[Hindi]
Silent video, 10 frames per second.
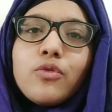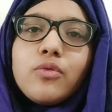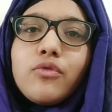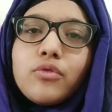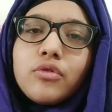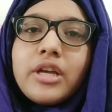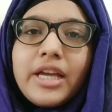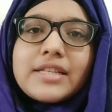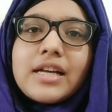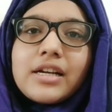उन्होंने
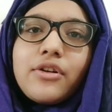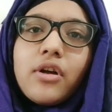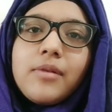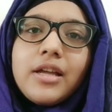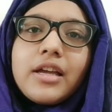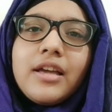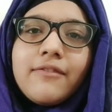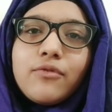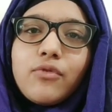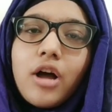एक साल का ड्रॉप लेके
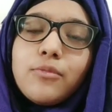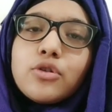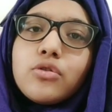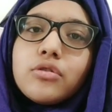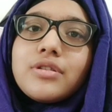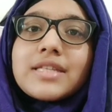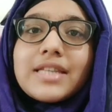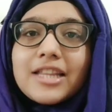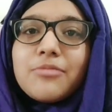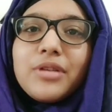हम लोग दोनों ने
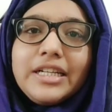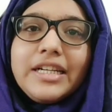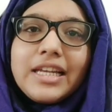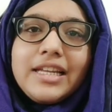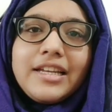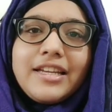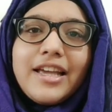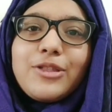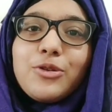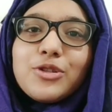साथ में नीट क्लियर
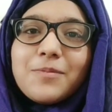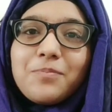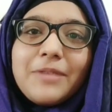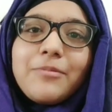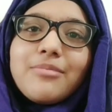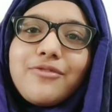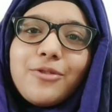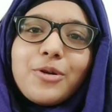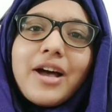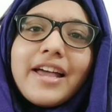किया तो जब पेपर में
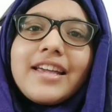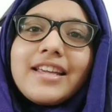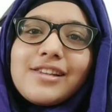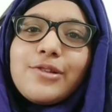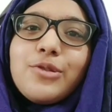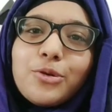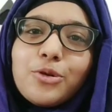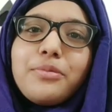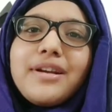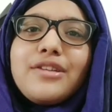फ़ोटो आया कि चलो
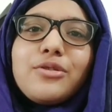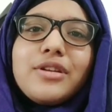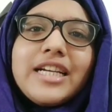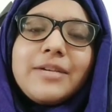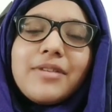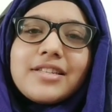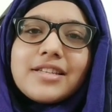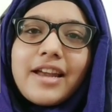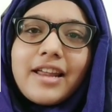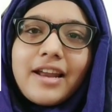दोनों बेटियों का नीट में
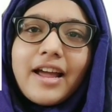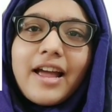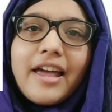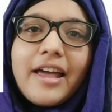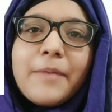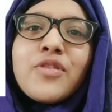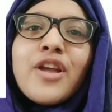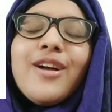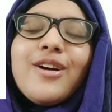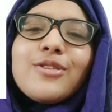अच्छा रैंक आया है
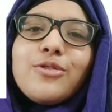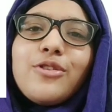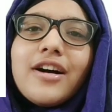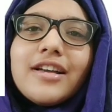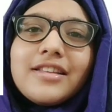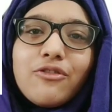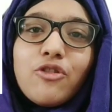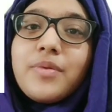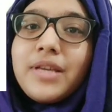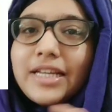तो
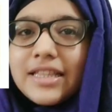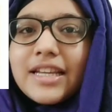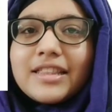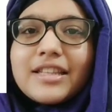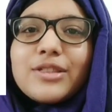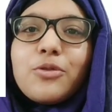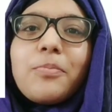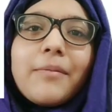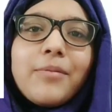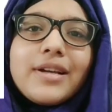वो भी ईद के दिन तो
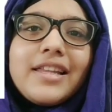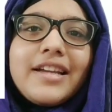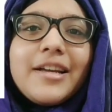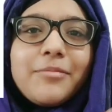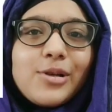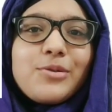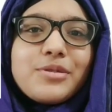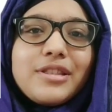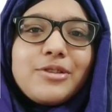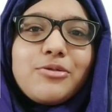पापा के लिए डबल
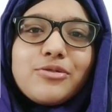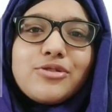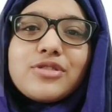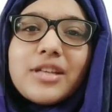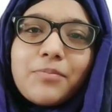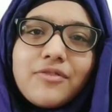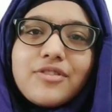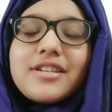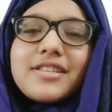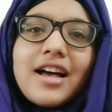खुशी थी तो जो सबके
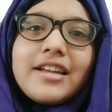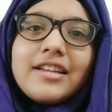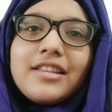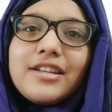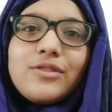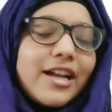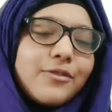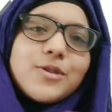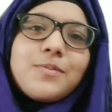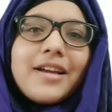विशेज़ आ रहे थे
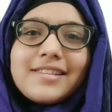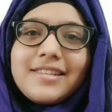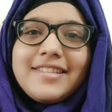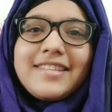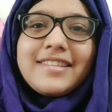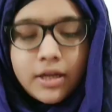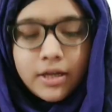दैट वॉज प्राइसलेस